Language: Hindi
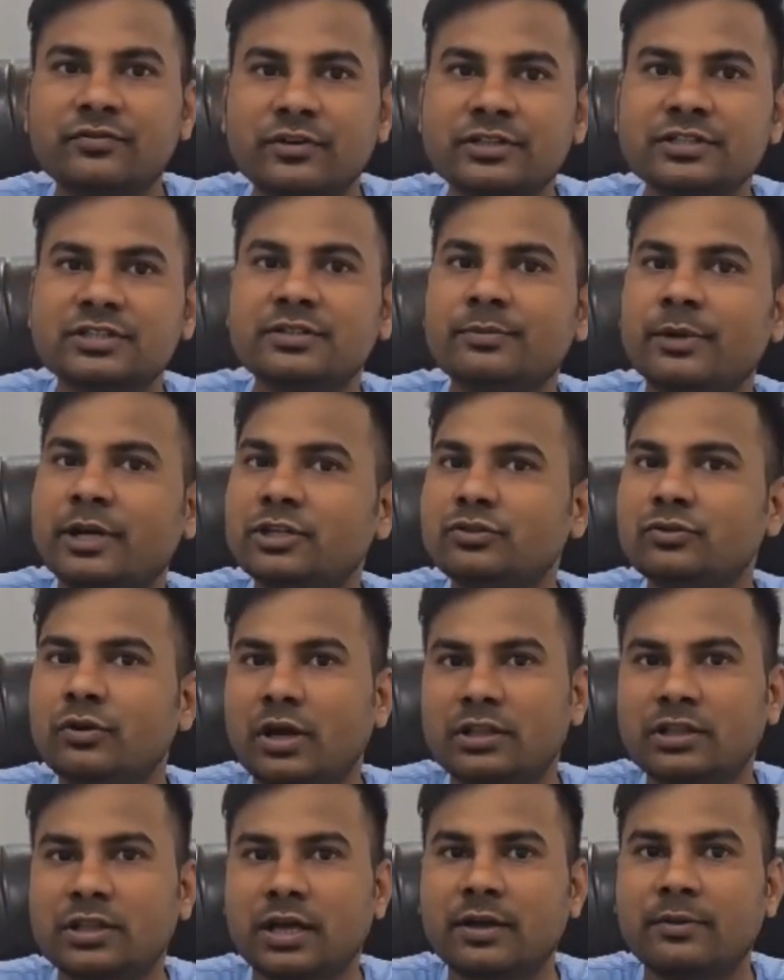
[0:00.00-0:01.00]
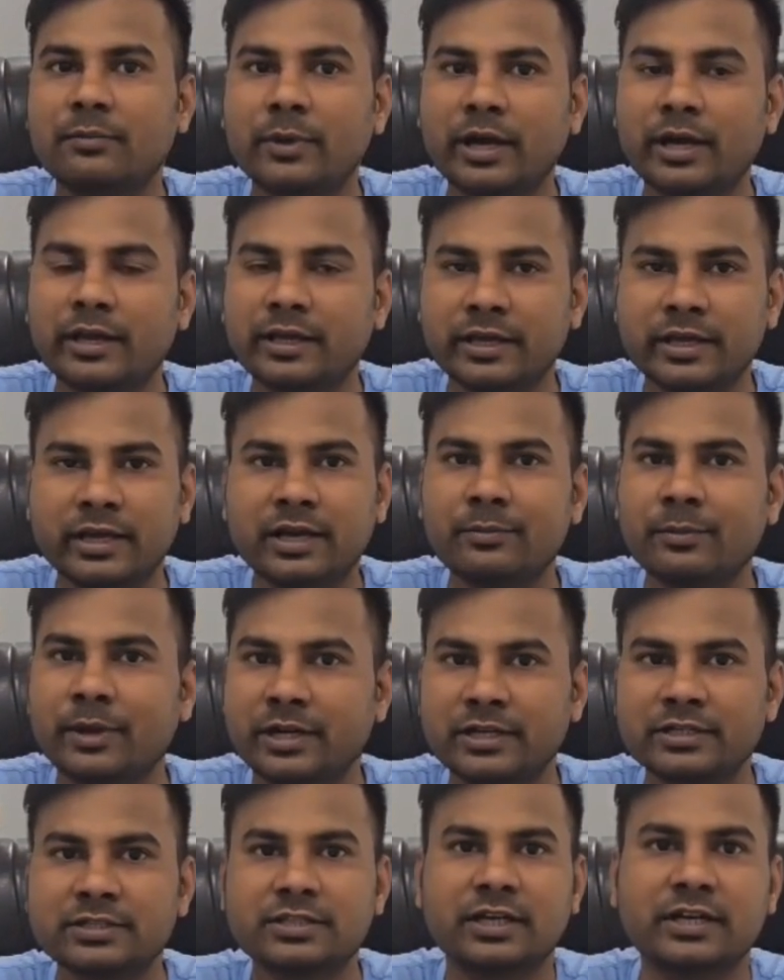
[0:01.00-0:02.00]
फर्स्ट डिमांड जो आता है माई एयर
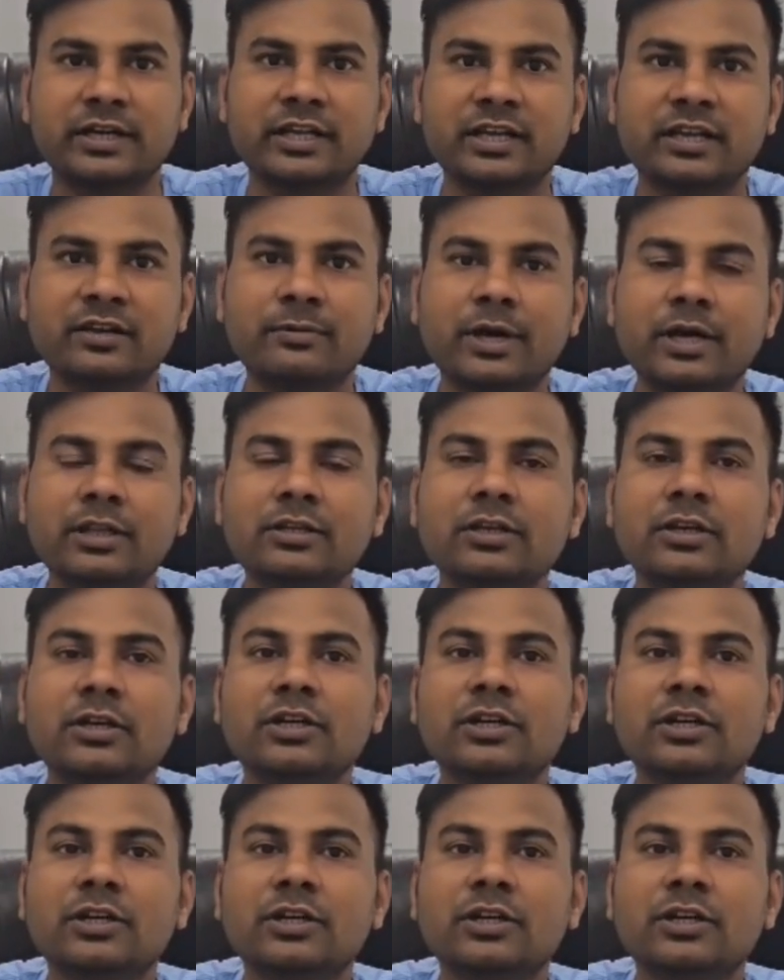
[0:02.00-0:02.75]
माइनस करने के बाद